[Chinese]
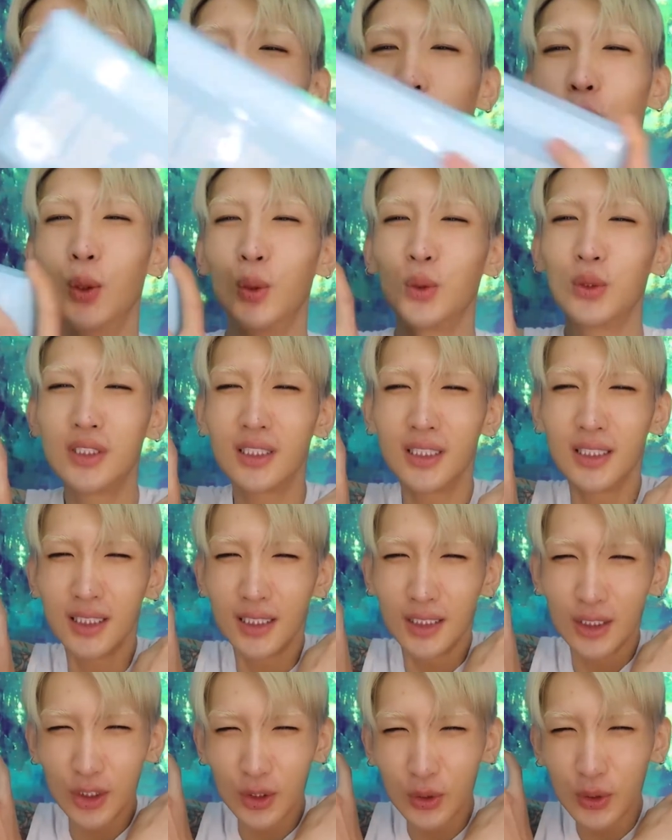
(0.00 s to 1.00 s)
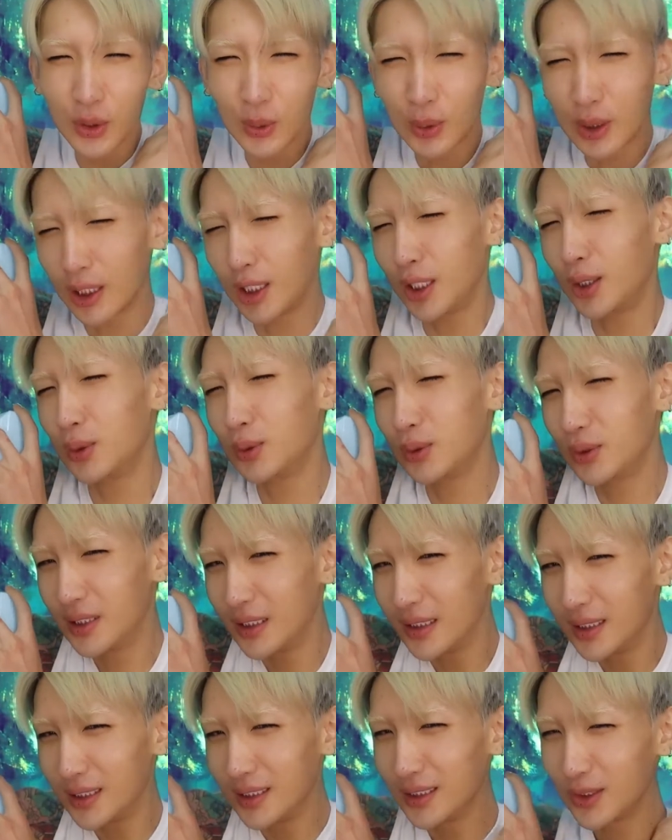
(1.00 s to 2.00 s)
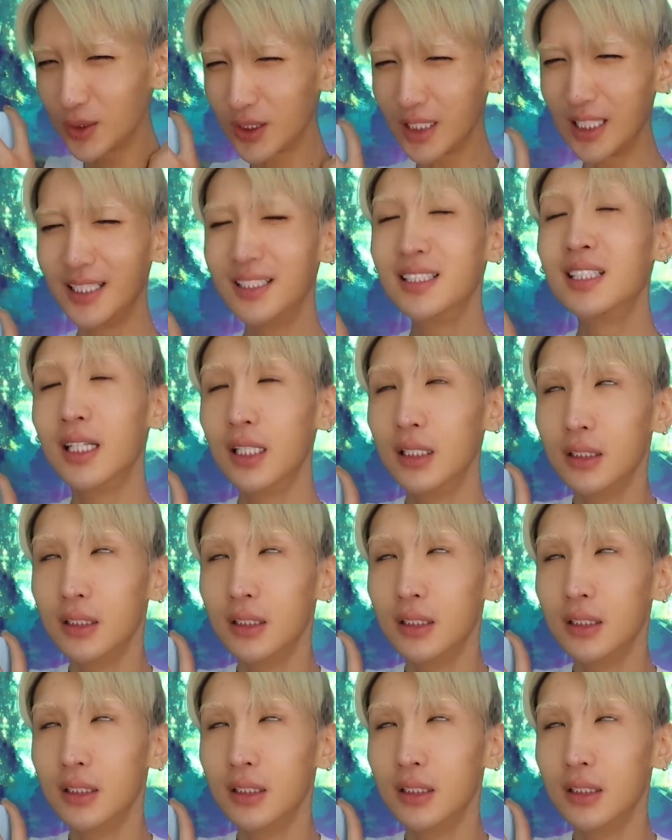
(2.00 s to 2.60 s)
cold，you know cold。很